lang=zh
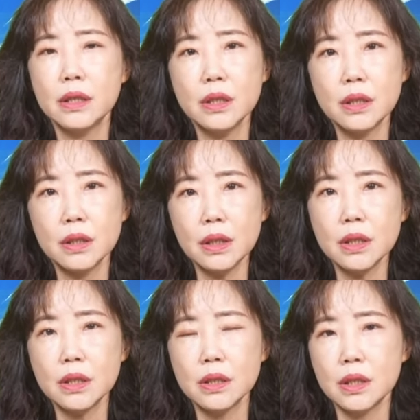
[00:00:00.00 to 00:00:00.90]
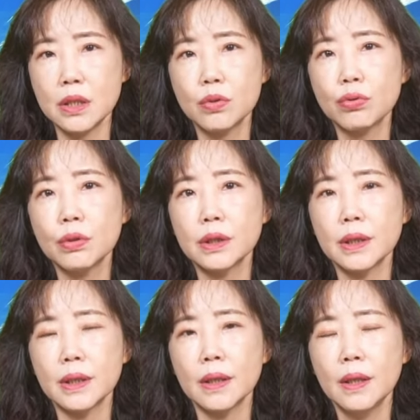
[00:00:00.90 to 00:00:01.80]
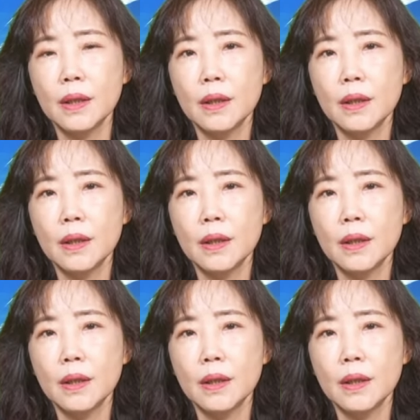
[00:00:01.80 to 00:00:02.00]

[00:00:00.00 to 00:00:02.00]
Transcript: 其实一直行所的